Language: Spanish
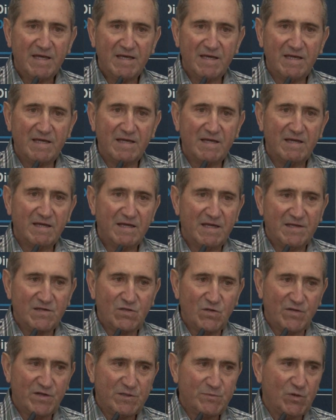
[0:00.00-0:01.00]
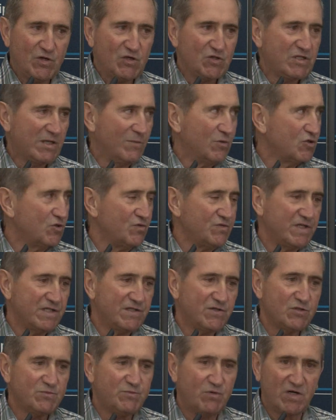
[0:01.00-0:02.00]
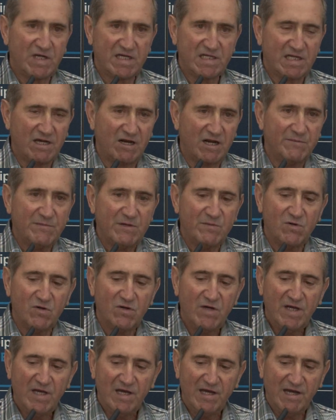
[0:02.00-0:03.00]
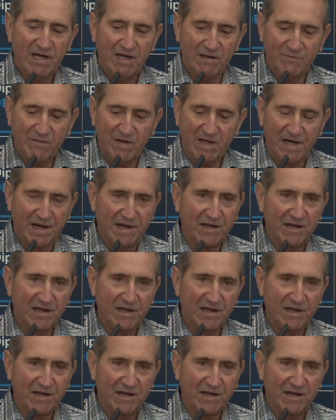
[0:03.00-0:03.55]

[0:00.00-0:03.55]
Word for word: y entonces por eso estamos contentos porque es que ahora mismo el,